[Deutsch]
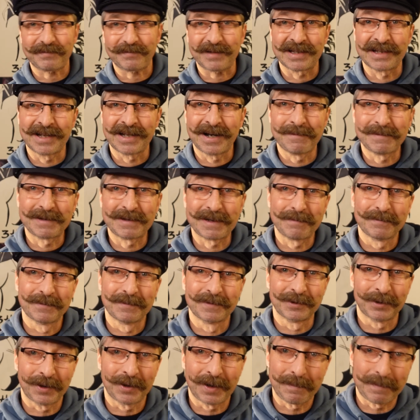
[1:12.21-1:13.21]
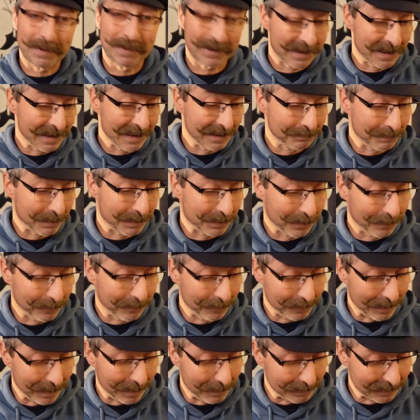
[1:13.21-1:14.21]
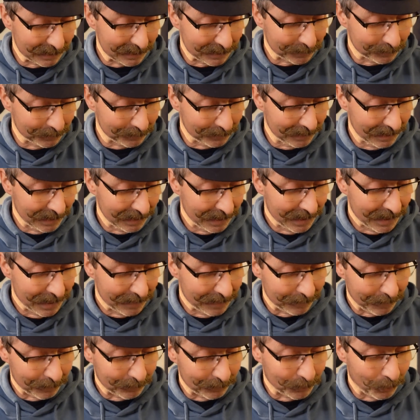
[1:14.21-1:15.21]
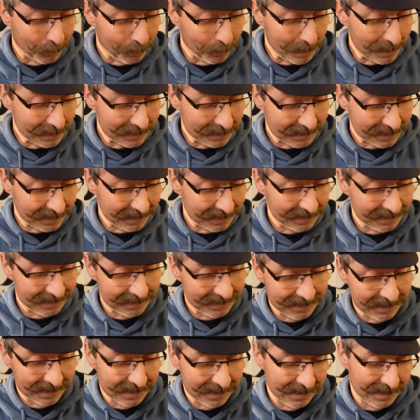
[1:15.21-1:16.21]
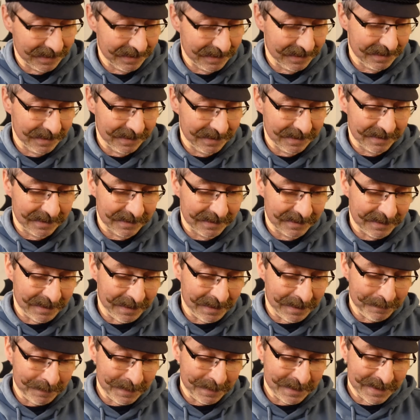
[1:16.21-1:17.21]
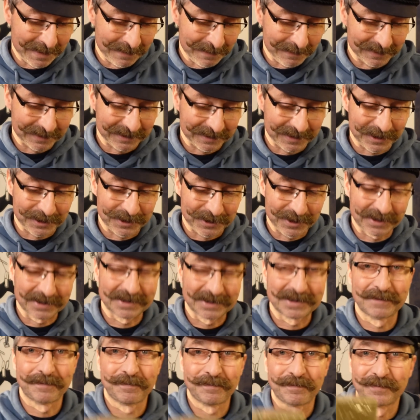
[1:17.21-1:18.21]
Dann habe ich noch ein Paket bekommen von Amazon, vom Thomas. Der hat mir hier was geschickt.